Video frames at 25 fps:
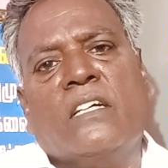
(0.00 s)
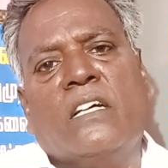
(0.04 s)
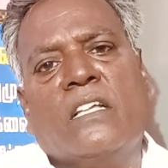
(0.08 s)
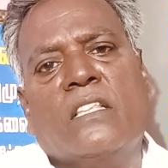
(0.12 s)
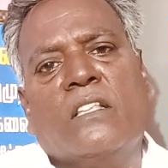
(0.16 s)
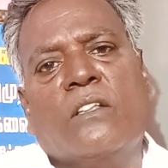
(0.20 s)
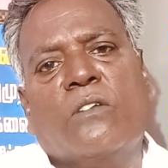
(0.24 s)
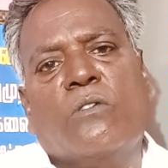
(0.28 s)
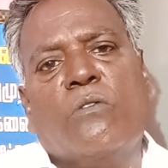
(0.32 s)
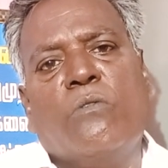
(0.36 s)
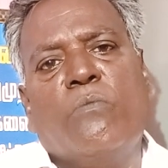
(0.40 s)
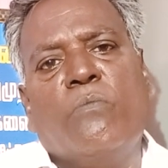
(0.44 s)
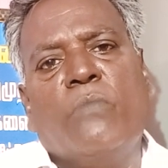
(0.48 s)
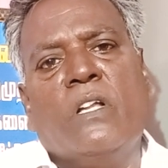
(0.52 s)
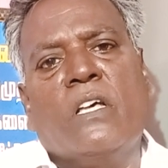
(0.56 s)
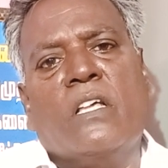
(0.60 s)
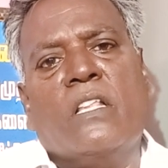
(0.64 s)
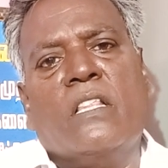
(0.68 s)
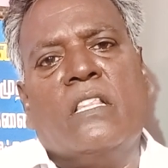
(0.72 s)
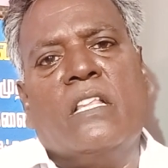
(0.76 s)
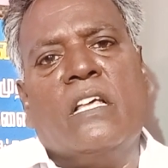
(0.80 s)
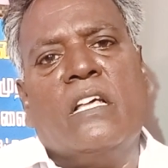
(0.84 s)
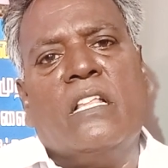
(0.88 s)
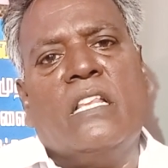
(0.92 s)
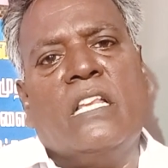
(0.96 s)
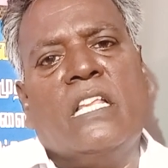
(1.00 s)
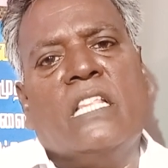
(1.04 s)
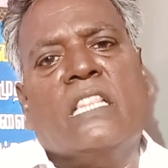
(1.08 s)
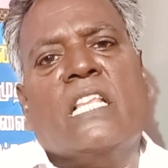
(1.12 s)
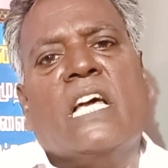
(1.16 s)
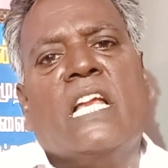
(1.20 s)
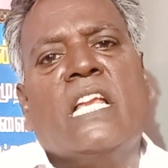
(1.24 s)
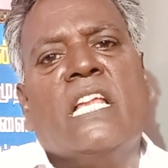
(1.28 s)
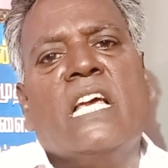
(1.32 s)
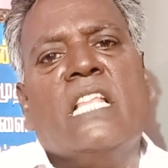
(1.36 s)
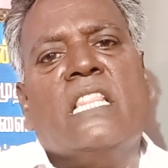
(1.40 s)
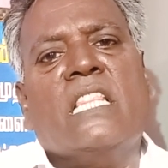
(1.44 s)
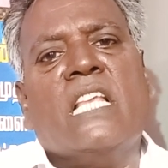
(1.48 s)
அந்த ரூமில் இருந்தால் நீ
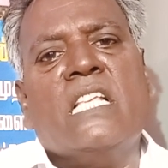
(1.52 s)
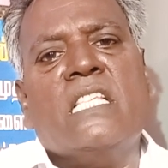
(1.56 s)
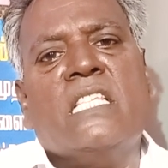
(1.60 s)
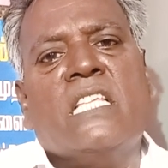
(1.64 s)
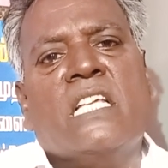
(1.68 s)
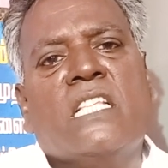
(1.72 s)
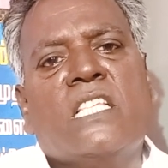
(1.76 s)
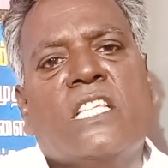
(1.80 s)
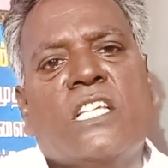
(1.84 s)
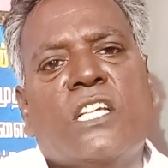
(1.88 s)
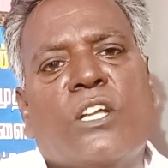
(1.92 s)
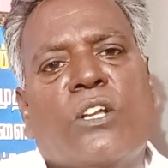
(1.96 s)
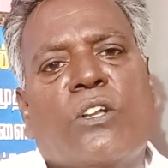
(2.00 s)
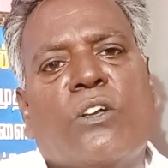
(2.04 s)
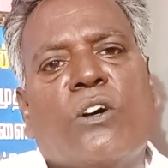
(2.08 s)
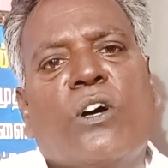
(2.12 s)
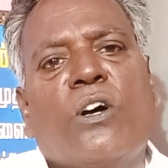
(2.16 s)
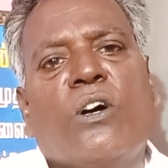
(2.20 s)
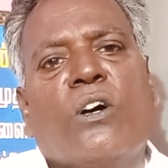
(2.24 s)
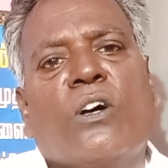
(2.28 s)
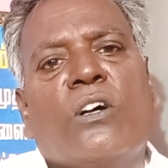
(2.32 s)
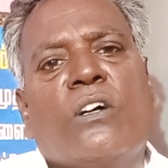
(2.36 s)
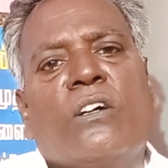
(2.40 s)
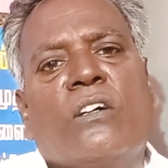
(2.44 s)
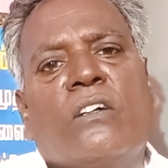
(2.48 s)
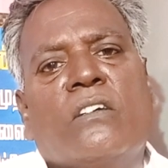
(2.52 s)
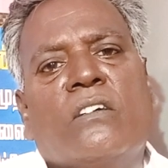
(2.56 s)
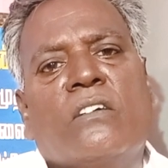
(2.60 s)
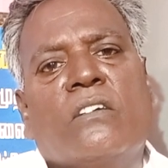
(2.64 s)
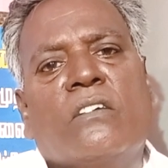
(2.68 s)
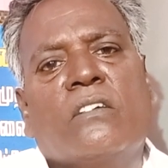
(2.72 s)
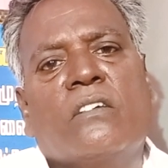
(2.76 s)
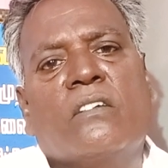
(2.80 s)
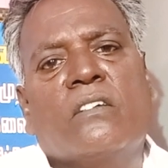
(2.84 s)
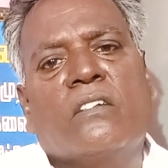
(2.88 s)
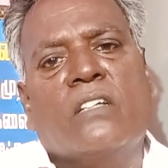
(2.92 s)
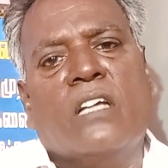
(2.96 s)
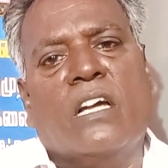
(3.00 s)
தனியாக தான் செஞ்சுக்கணும்
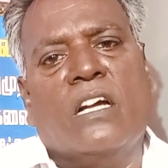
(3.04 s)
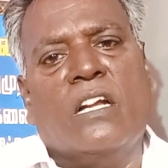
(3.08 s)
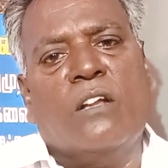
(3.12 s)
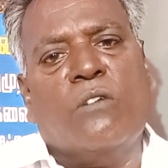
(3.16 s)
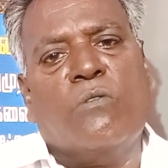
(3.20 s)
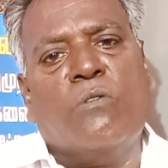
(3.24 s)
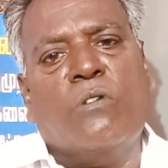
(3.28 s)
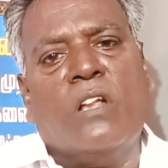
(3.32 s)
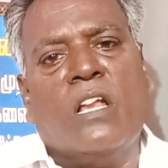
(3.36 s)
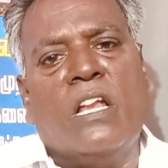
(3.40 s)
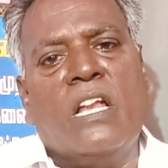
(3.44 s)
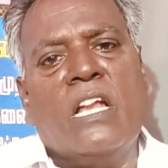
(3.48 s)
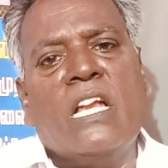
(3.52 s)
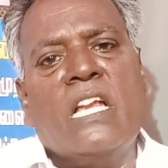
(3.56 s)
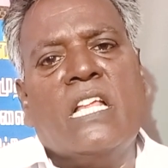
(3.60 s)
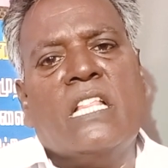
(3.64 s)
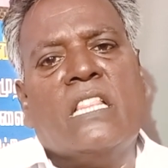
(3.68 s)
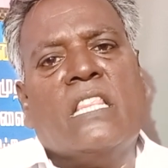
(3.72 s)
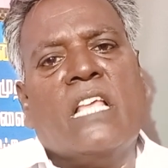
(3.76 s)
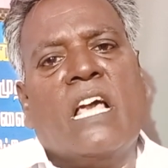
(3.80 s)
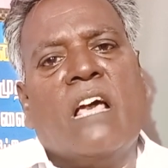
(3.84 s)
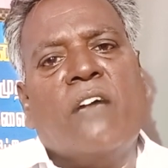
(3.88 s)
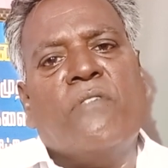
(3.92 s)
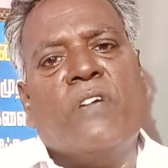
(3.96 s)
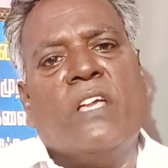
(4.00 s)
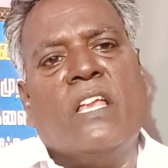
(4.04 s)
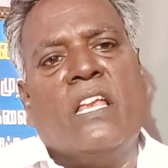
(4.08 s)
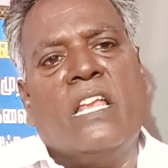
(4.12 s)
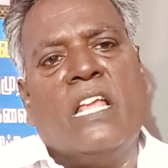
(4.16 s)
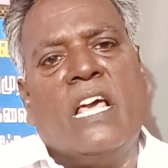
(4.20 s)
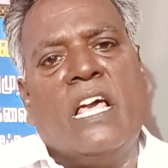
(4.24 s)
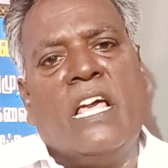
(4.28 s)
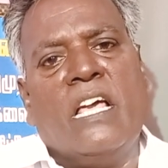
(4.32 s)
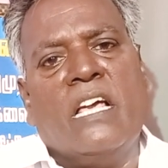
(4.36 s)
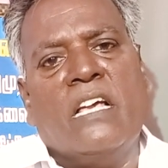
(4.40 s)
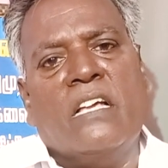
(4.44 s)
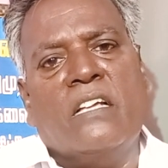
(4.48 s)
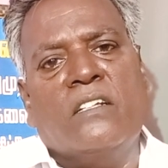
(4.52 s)
எங்களை கூடலாம் நீ
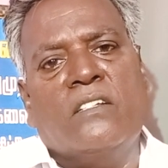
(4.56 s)
தேவையில்லை